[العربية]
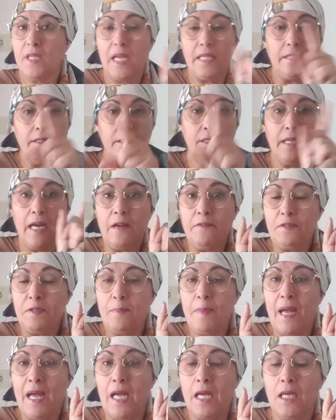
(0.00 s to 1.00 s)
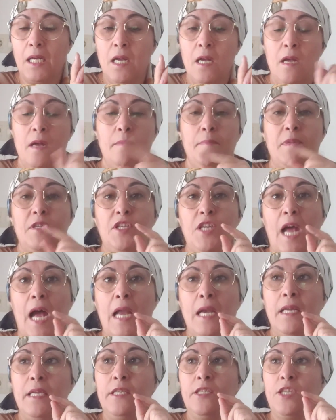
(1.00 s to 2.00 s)
هادي ديرها في دماغك ماشي
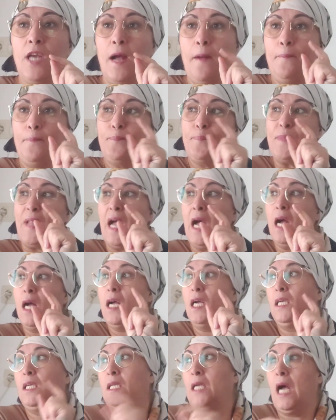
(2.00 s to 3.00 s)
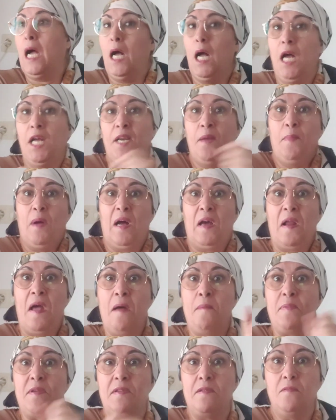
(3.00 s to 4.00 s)
على اللي جا اه حكا انا
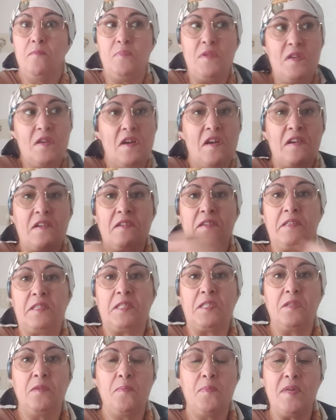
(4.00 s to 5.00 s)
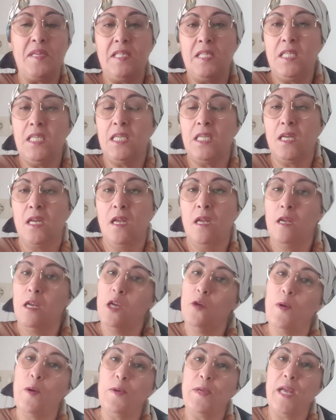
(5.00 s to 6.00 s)
مغربي بغي نهرس بغي ندير
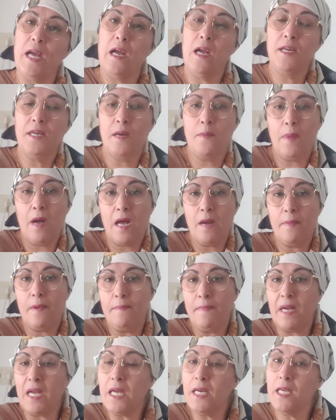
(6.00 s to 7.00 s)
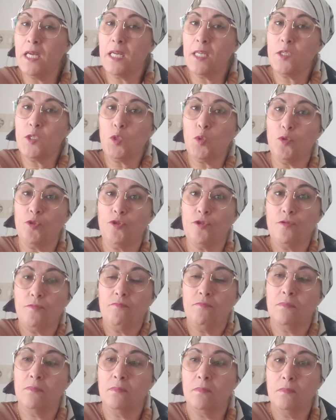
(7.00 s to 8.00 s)
يا خويا حنا المغاربه ما كنهرسوش
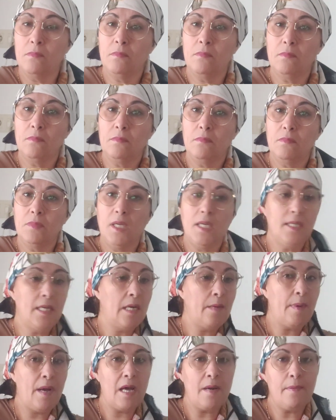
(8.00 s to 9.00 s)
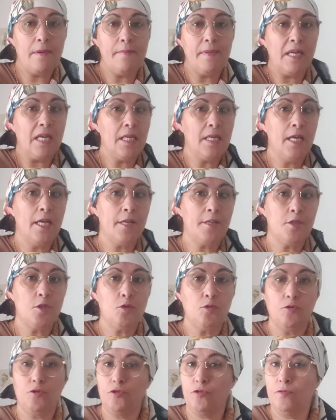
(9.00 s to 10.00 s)
حنا المغاربه ما
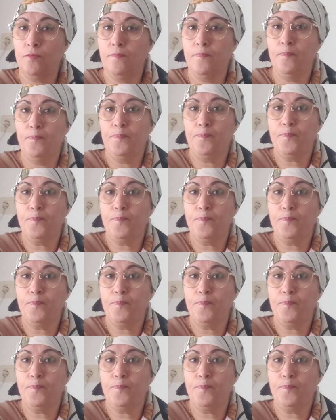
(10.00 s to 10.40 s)
كنهرسوش